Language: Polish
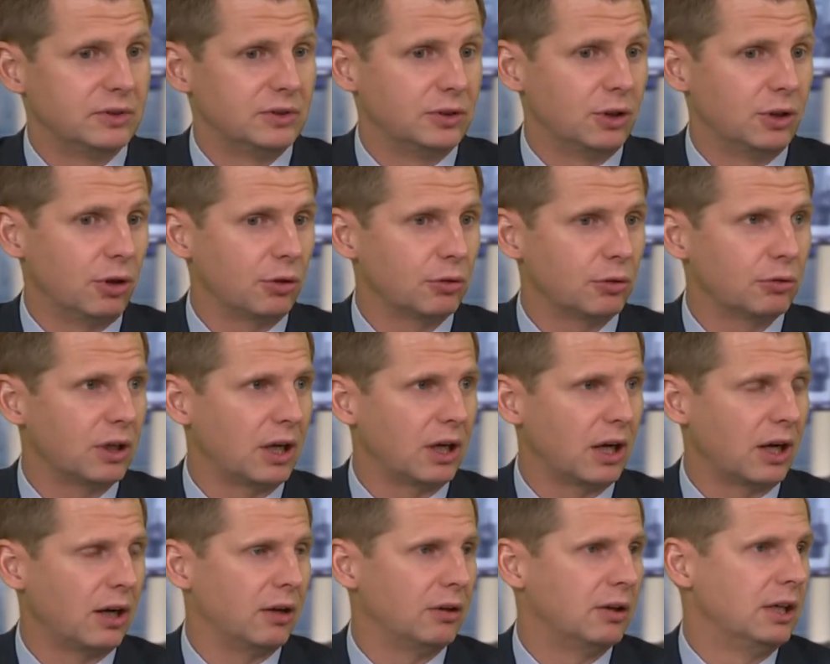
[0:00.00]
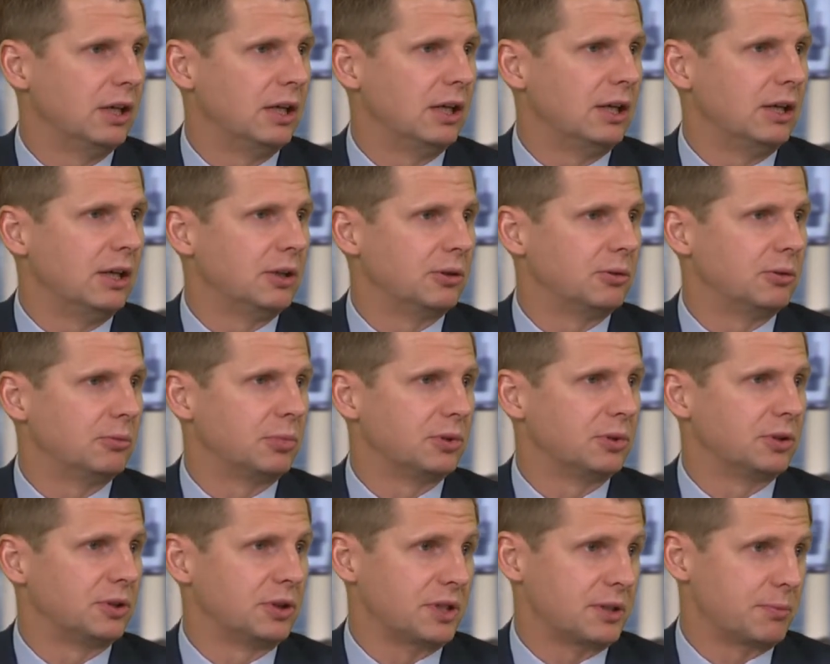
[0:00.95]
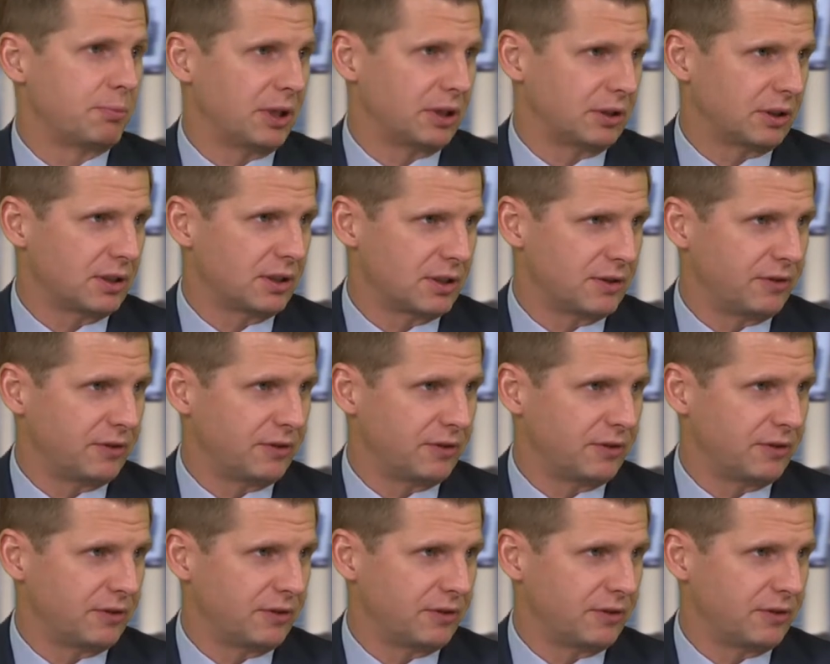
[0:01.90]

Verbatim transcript: dołka e, po tych spadkach z